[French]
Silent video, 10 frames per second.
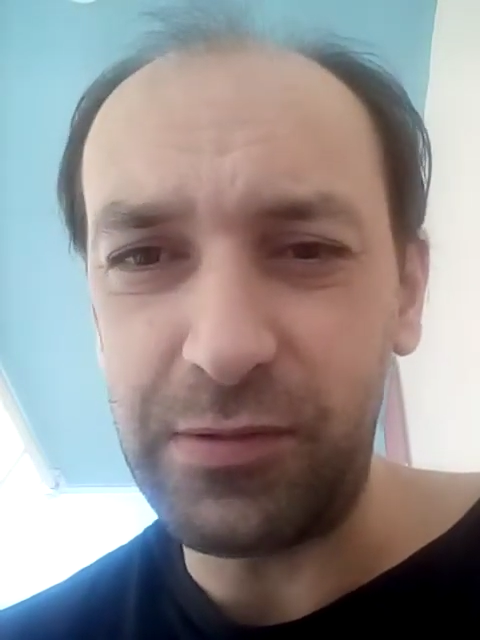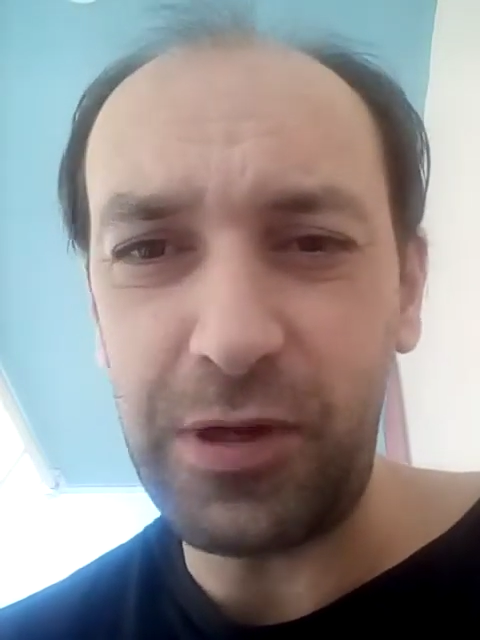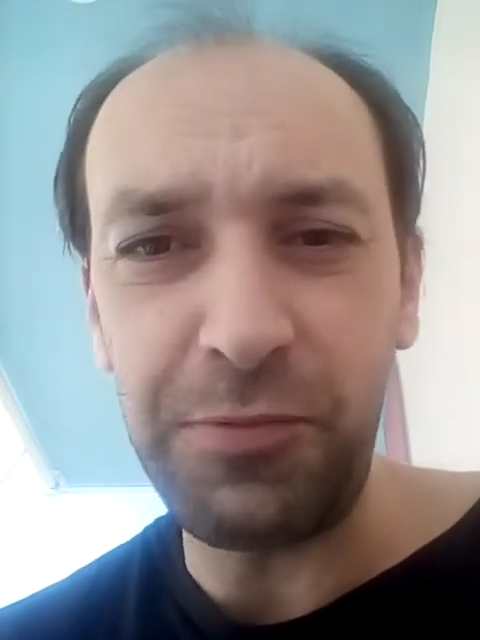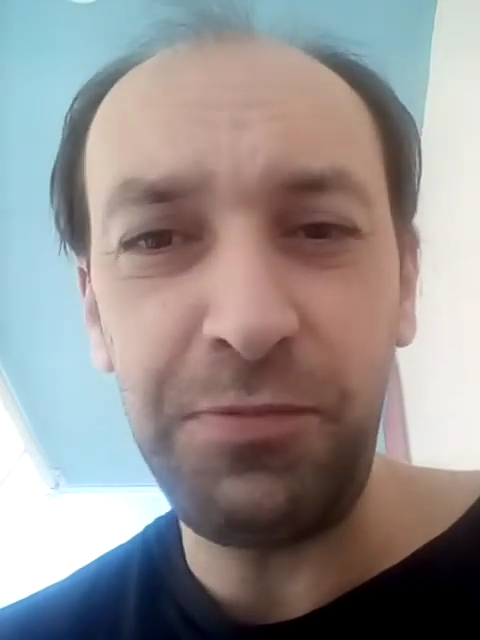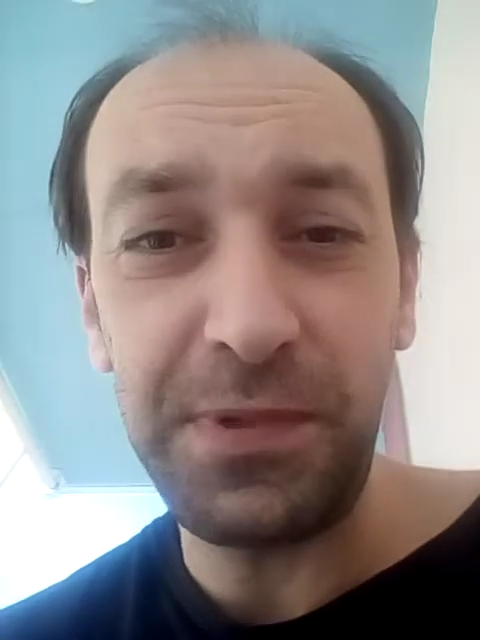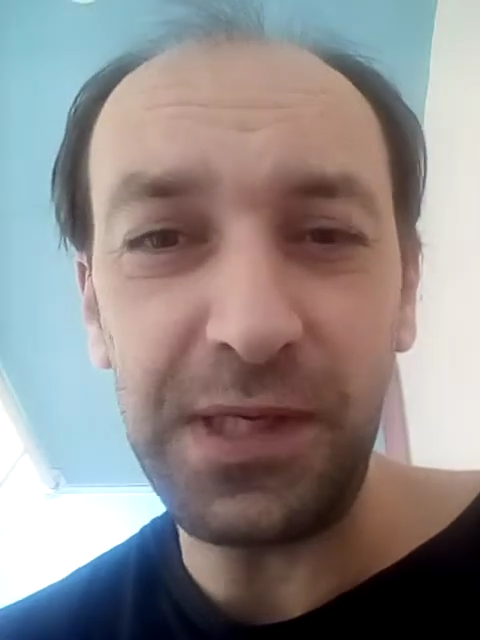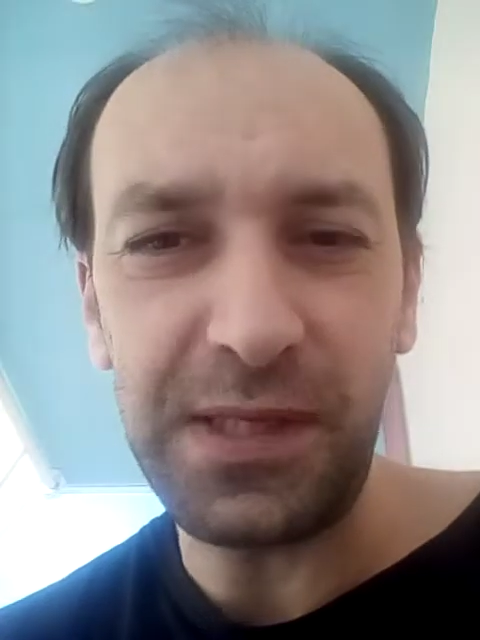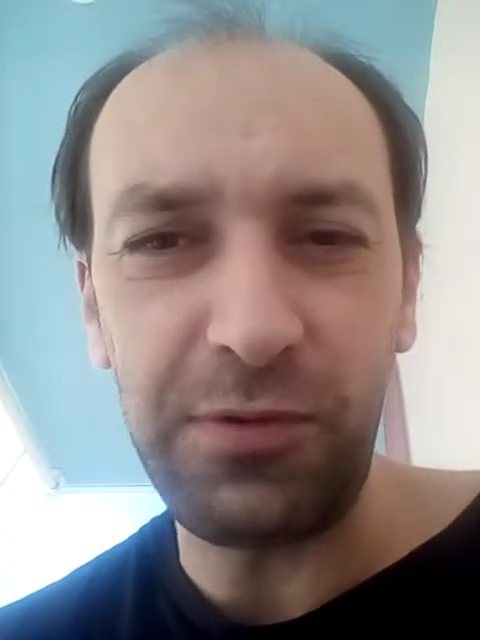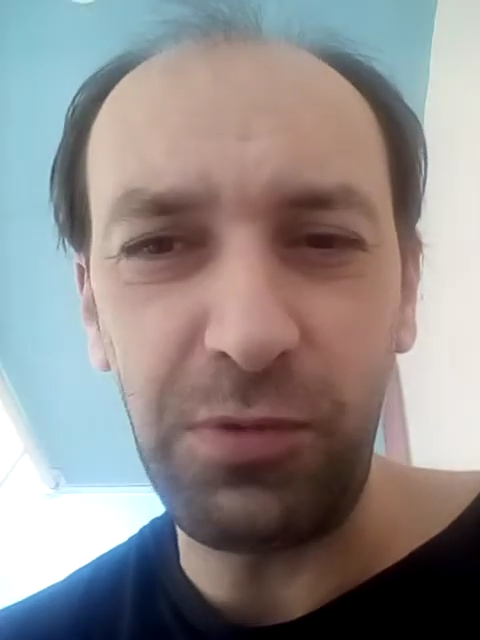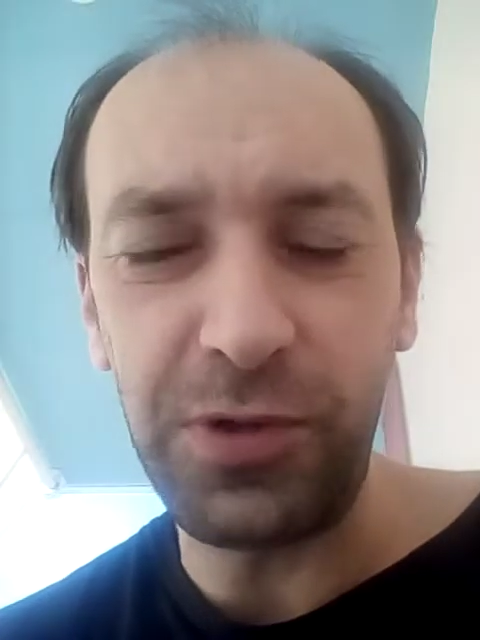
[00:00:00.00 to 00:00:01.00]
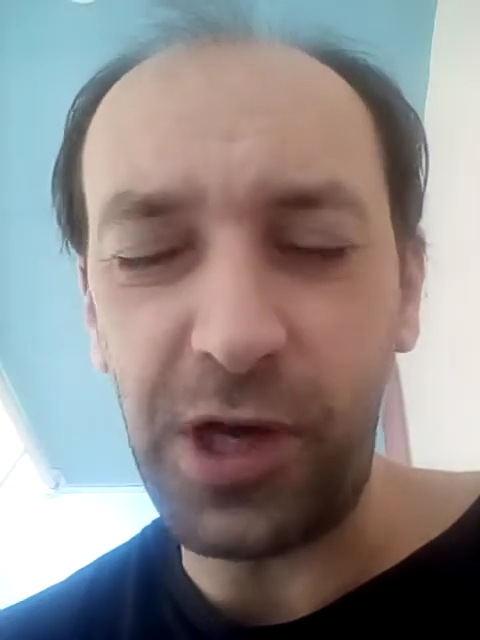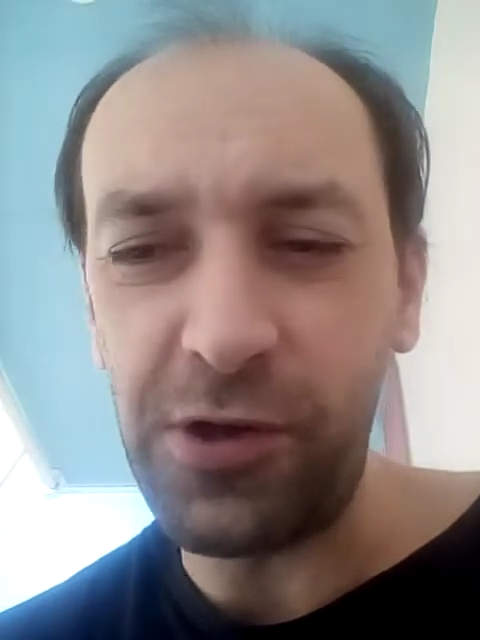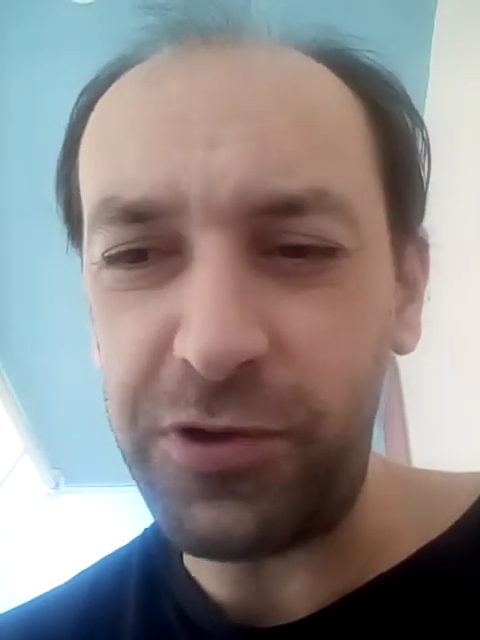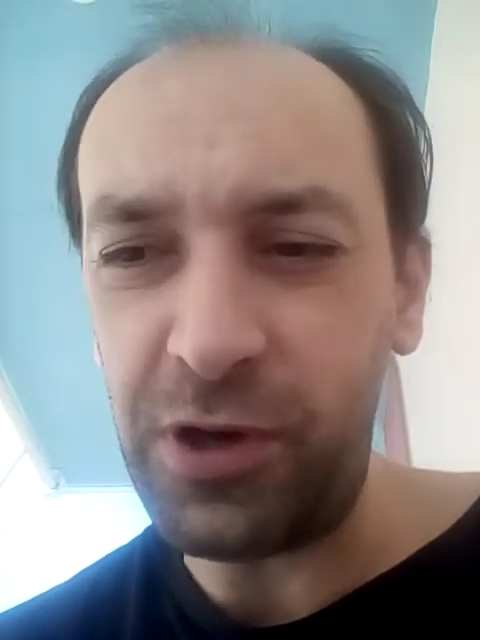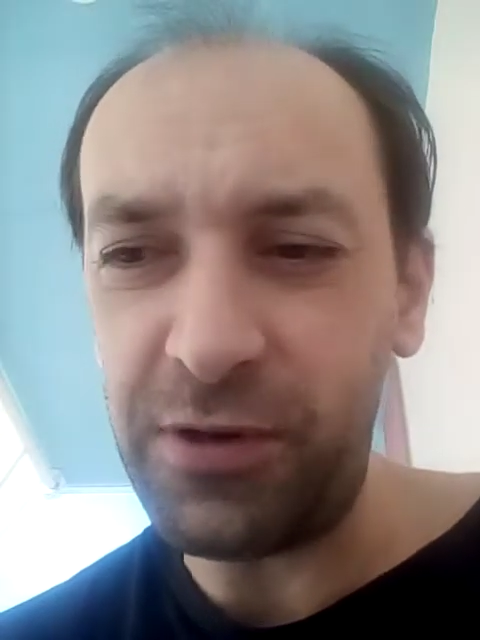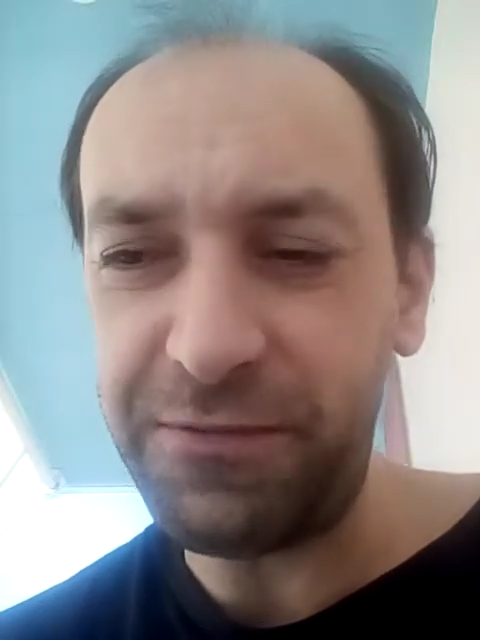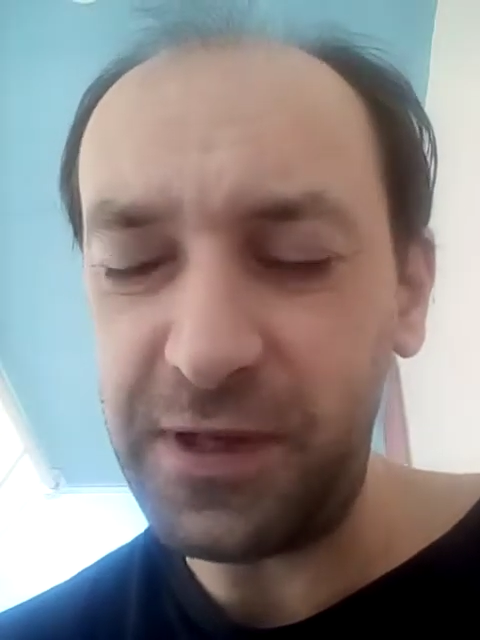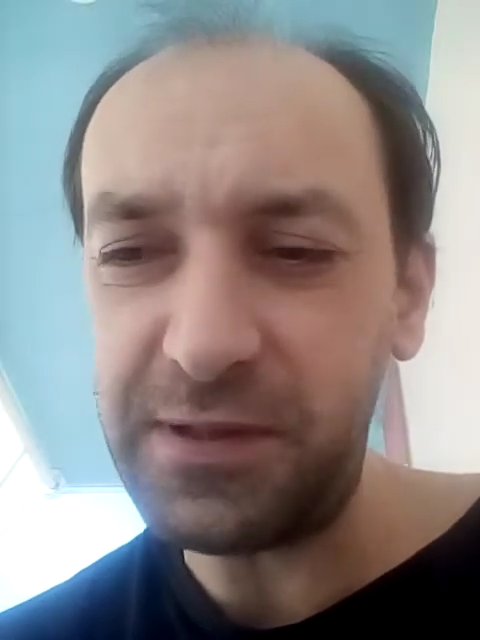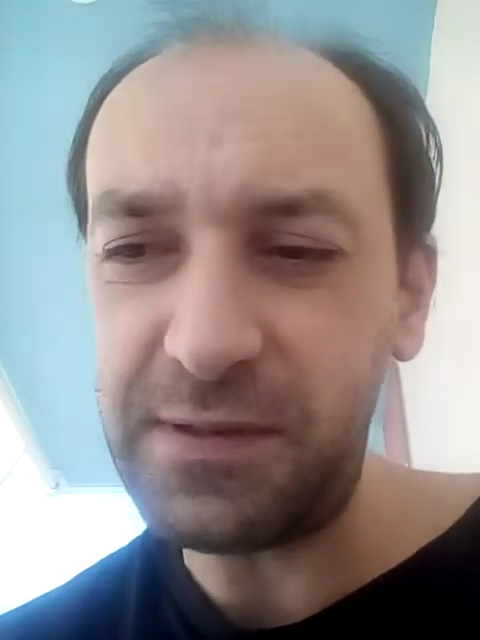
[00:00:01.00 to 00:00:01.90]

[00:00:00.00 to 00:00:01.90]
comme une pièce à double tranchant, en fait.